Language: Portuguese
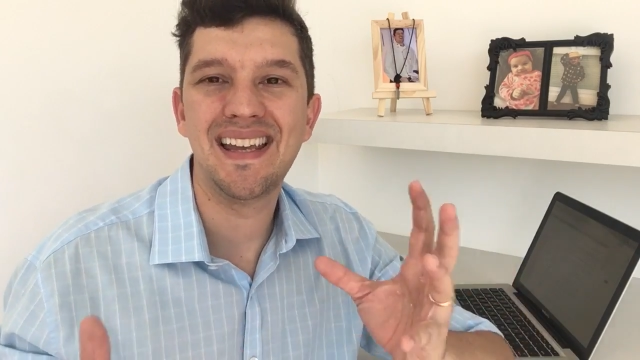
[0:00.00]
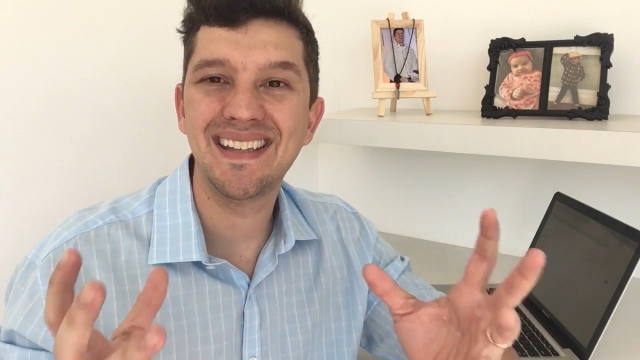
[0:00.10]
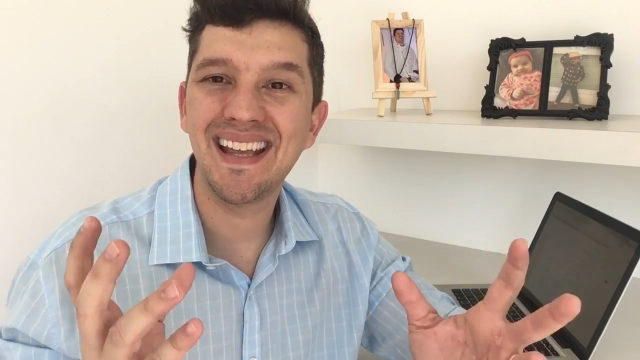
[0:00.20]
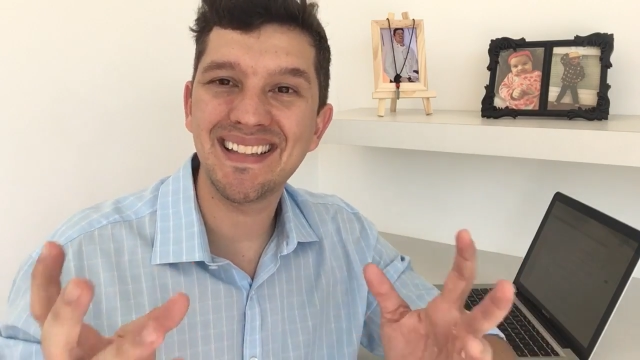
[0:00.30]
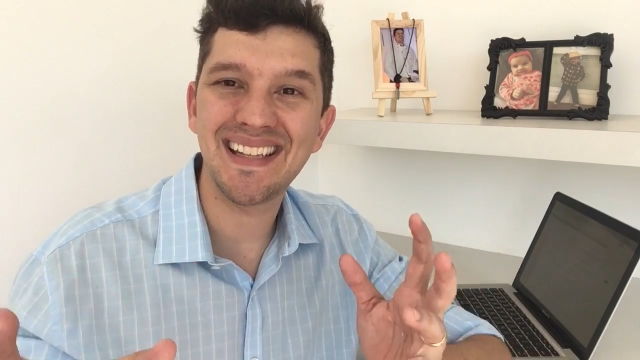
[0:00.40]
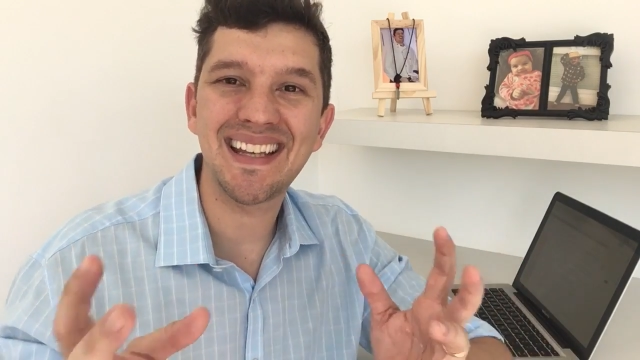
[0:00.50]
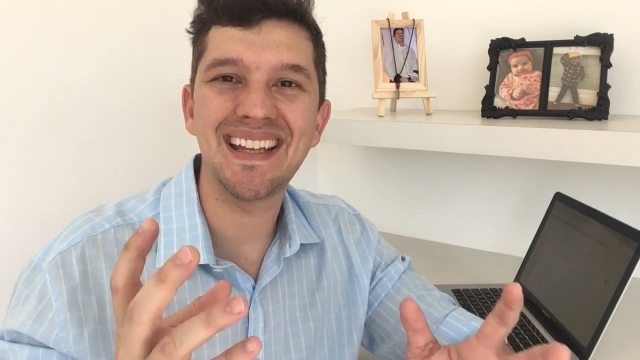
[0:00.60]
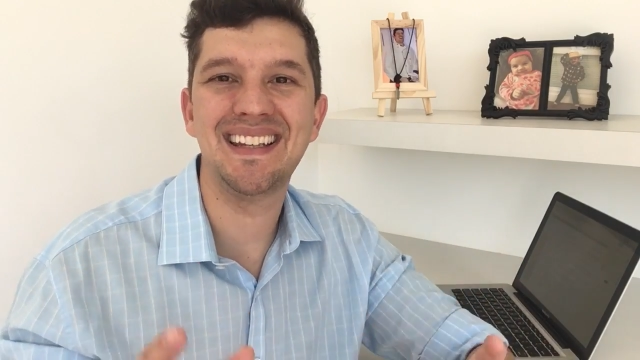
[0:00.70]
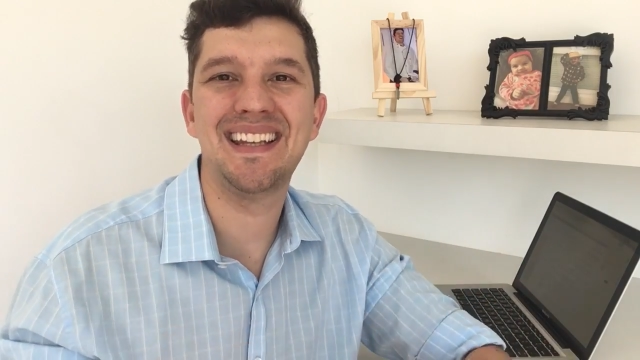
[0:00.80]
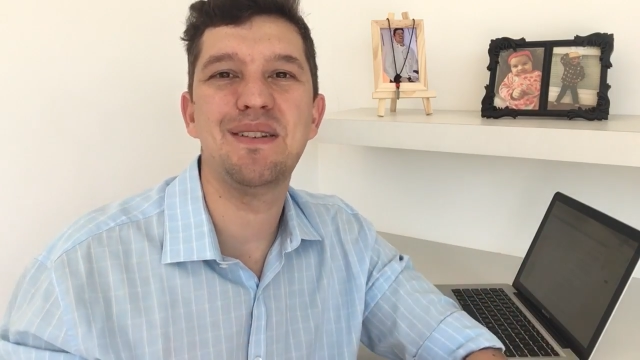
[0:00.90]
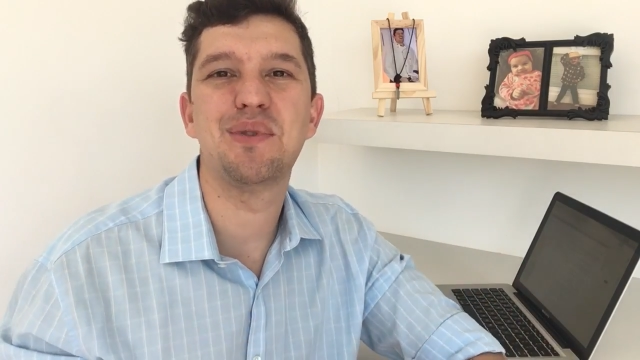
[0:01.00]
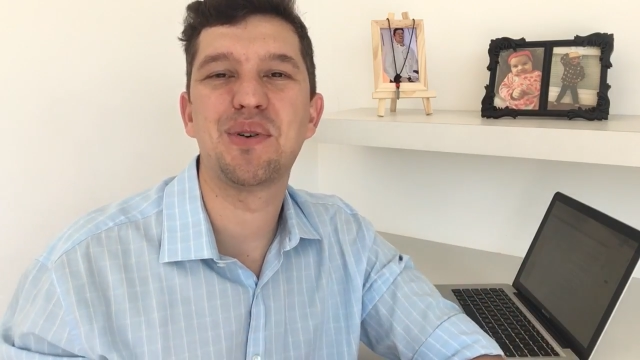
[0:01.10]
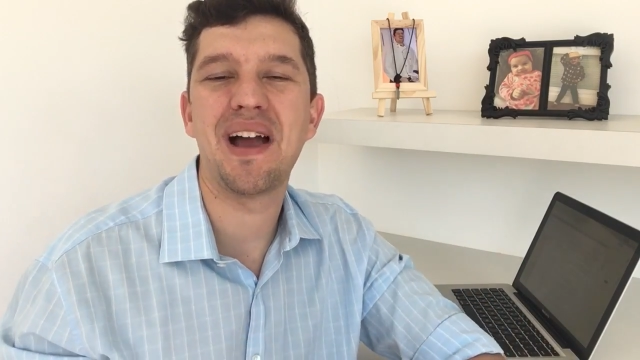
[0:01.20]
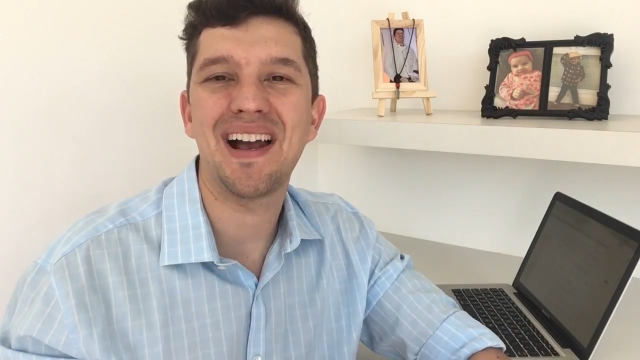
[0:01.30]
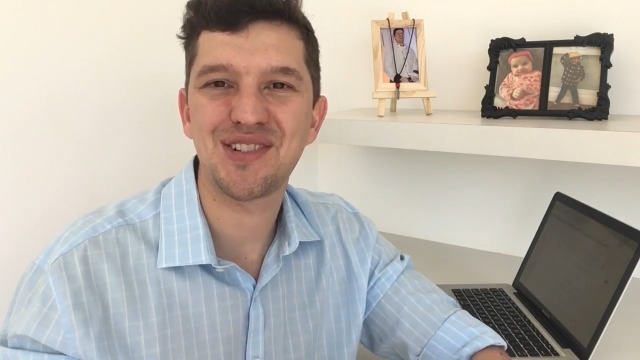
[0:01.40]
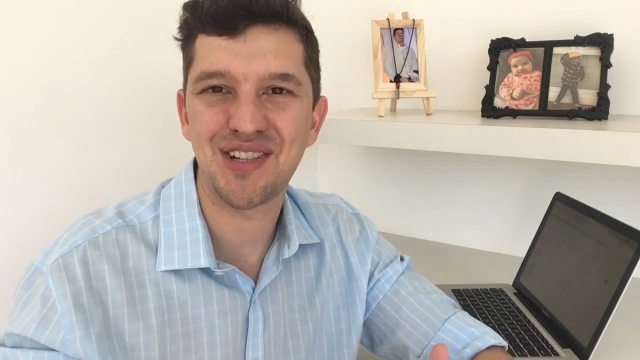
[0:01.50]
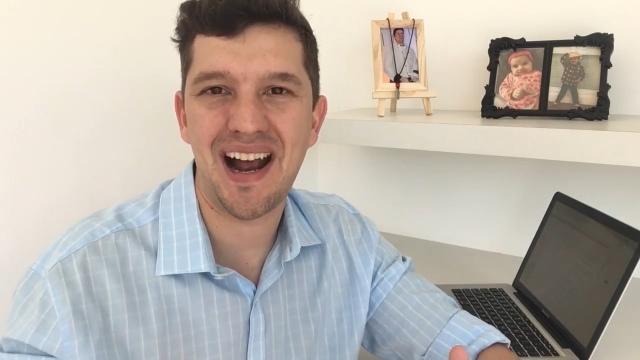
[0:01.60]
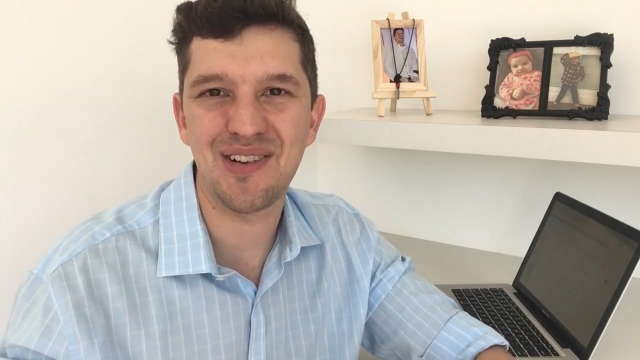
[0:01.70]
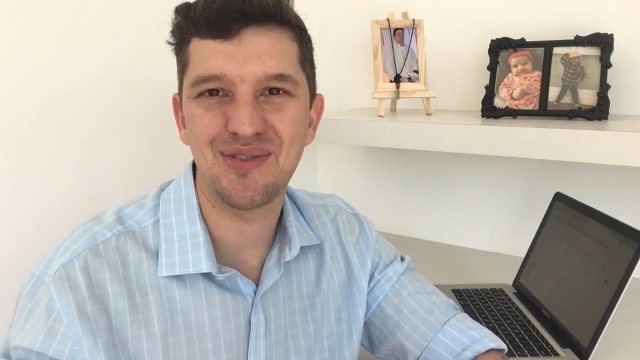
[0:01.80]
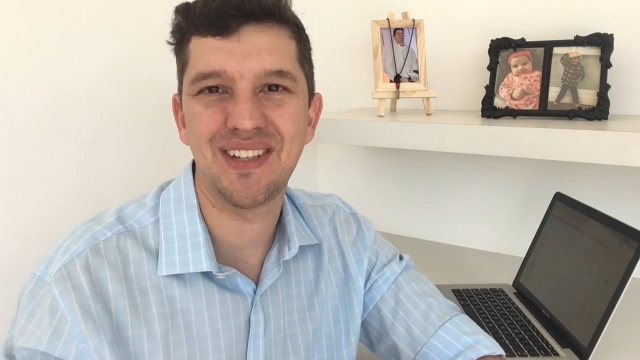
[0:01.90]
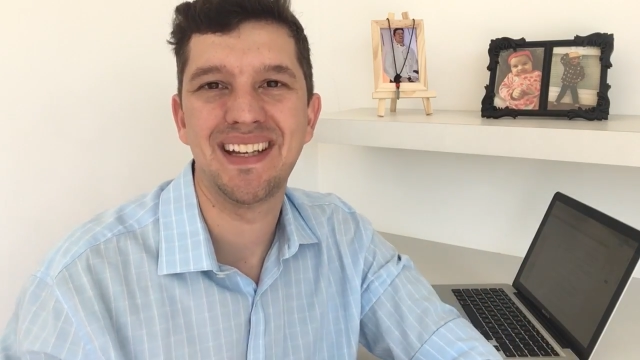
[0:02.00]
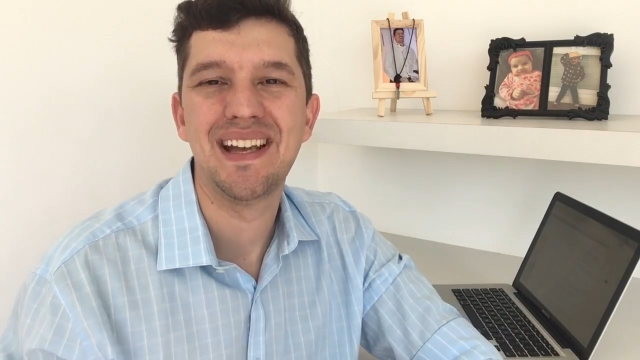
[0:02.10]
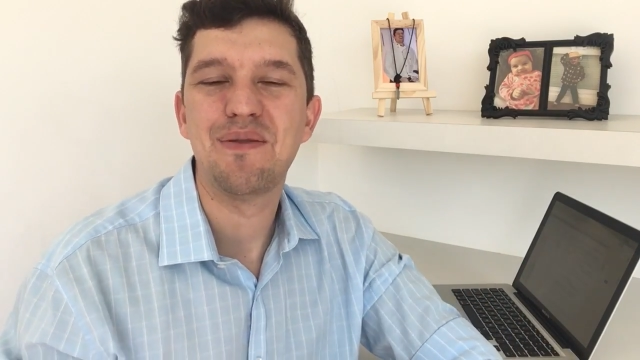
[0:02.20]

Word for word: E esse equilíbrio é a chave